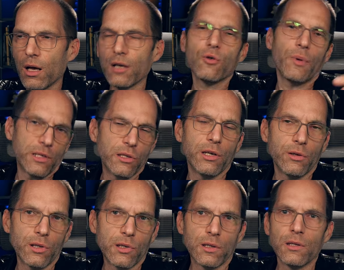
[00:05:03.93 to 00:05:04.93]
Ach so, weil sie
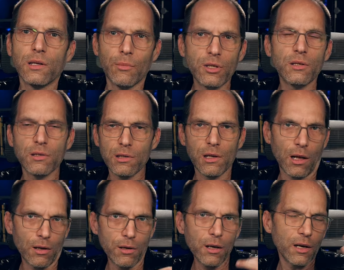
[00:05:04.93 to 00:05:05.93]
Terroristen sind. Damit ist es
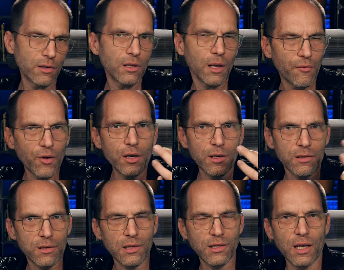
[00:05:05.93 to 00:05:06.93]
klar. Ne? Also in dem Fall
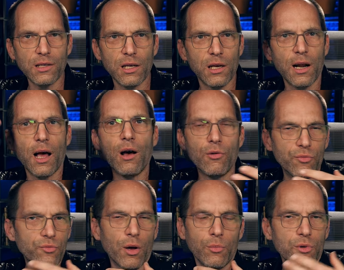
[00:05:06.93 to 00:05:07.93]
ist das Setting klar
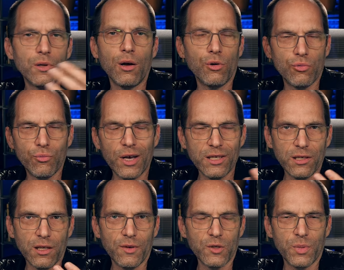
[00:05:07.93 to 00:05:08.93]
und damit auch weiß
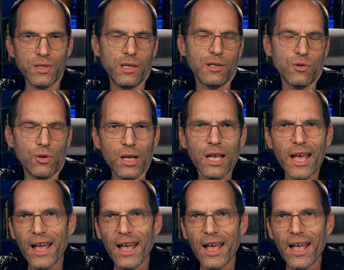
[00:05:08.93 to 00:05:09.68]
jeder, was passieren soll.